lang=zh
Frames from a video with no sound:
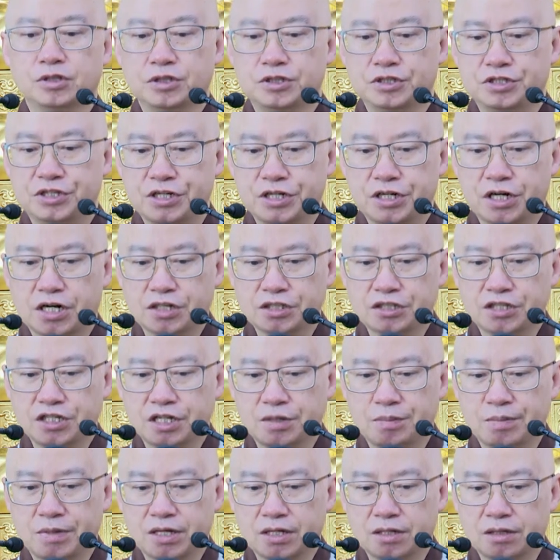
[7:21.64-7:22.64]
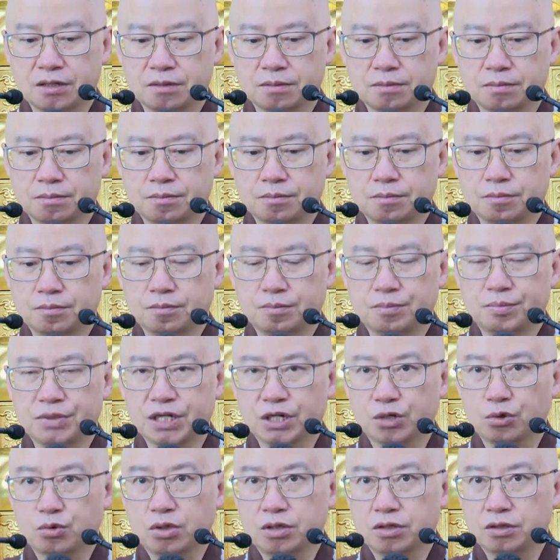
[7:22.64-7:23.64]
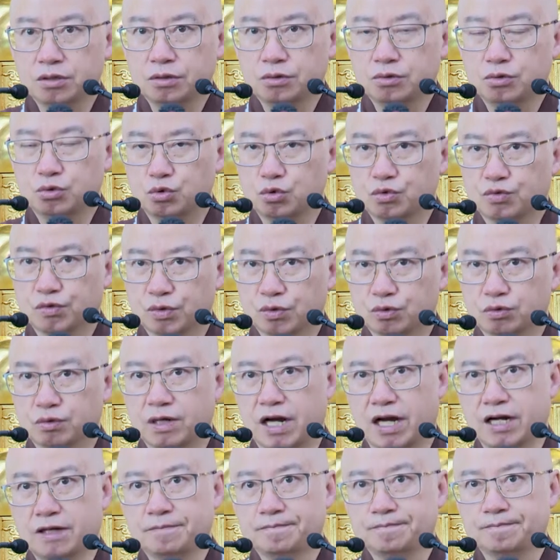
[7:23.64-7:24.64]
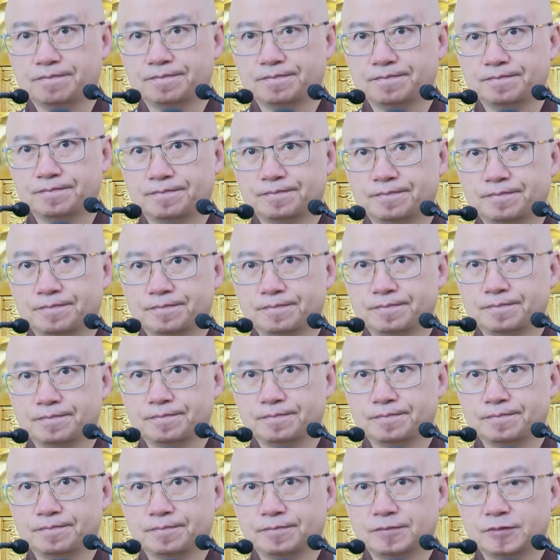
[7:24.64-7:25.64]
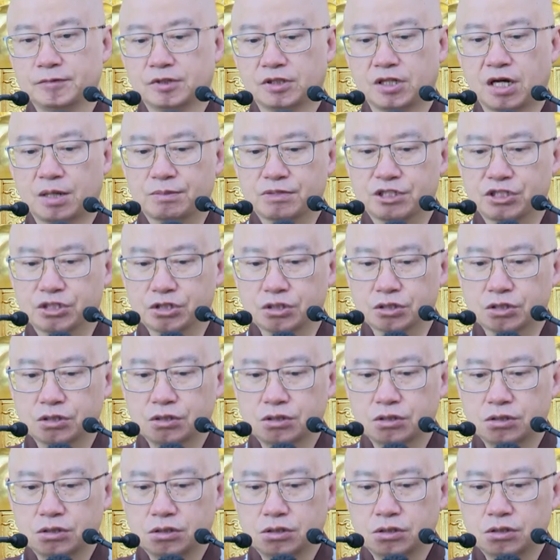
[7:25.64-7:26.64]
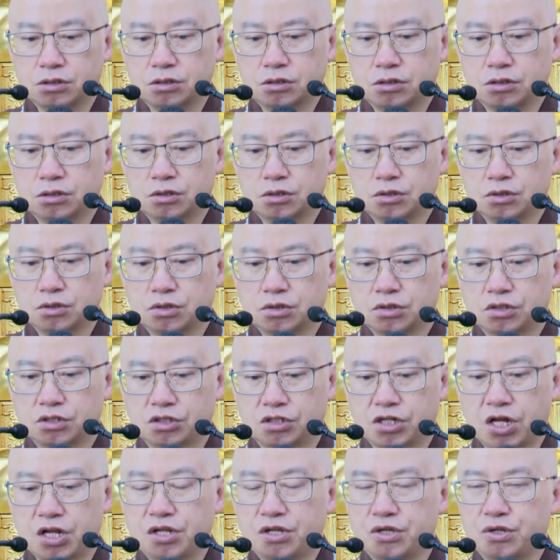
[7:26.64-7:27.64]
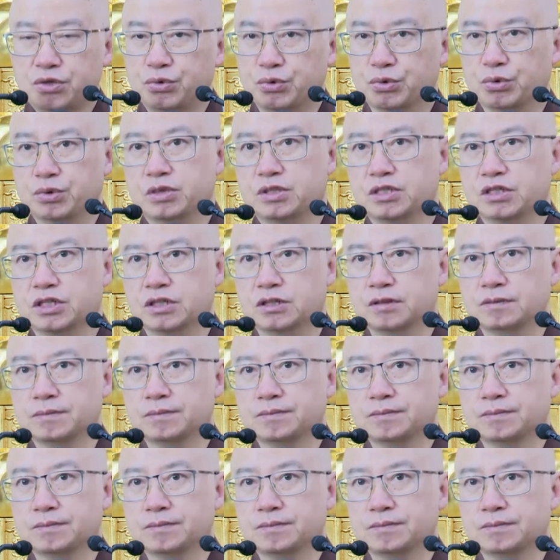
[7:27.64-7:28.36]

金刚经》里面评论诸佛如来。他们是真愚者、